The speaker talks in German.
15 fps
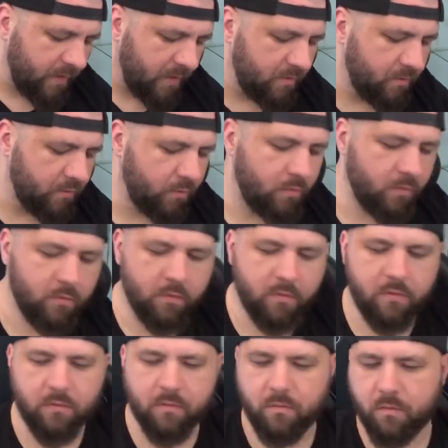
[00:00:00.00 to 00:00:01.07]
So
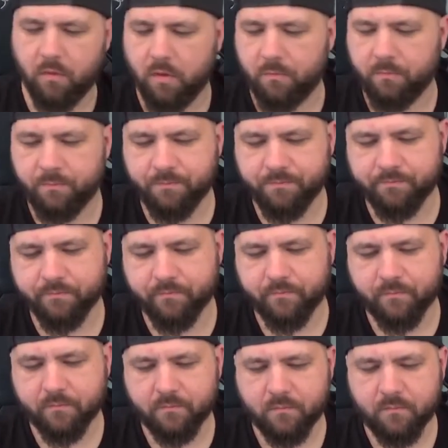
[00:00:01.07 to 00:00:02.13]
und ja,
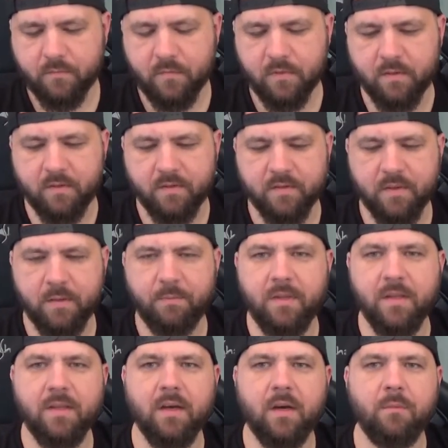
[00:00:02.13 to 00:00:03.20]
das
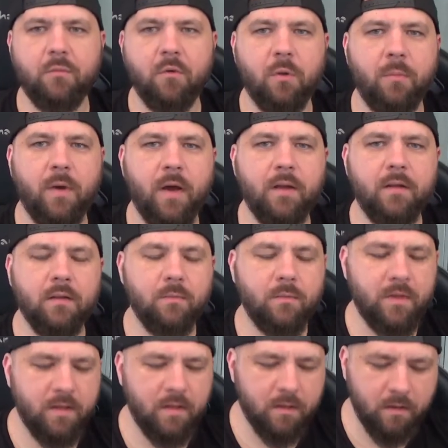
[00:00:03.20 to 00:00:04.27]

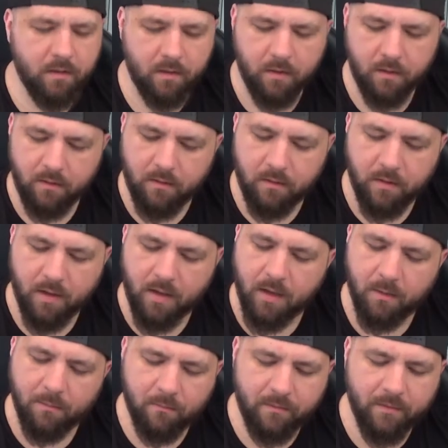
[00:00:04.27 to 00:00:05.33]
Replika-Prop-Item-Dingen
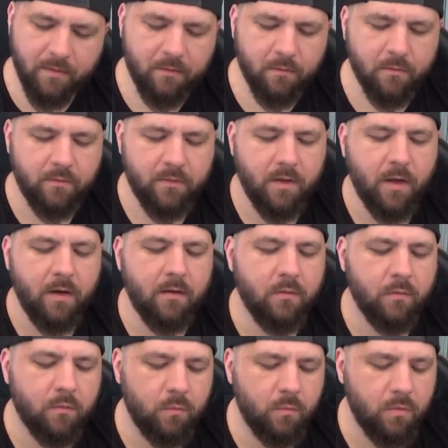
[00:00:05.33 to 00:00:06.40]
ähm, finde ich irgendwie gar nicht
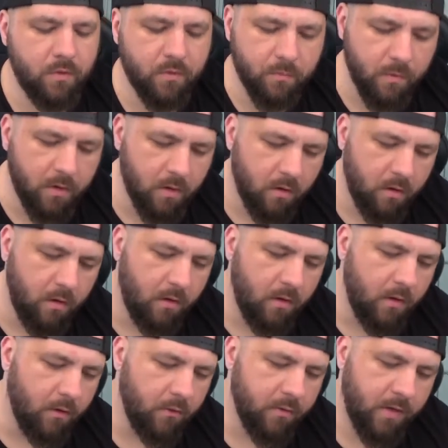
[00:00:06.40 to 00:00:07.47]
so cool diesmal.
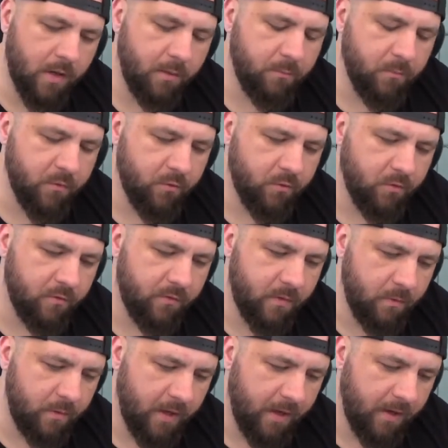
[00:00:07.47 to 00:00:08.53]
Also da haben sie schon viel
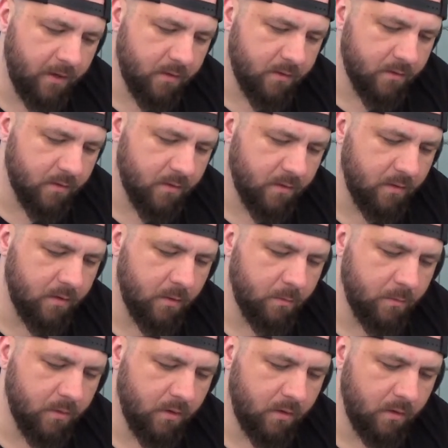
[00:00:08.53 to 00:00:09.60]
Geileres drin
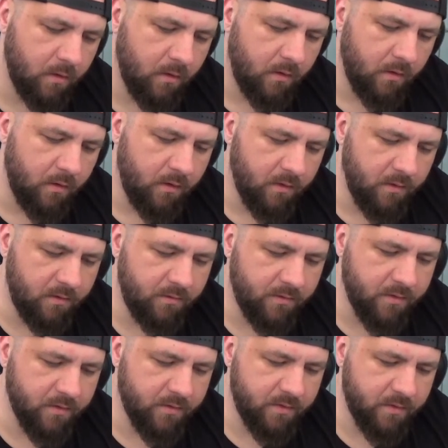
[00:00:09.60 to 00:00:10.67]
gehabt. Ich
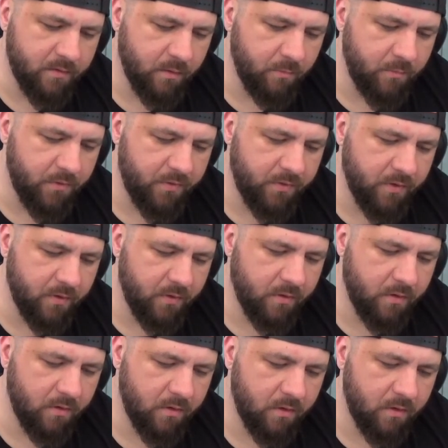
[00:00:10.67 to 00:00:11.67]
finde, es sieht so ein bisschen...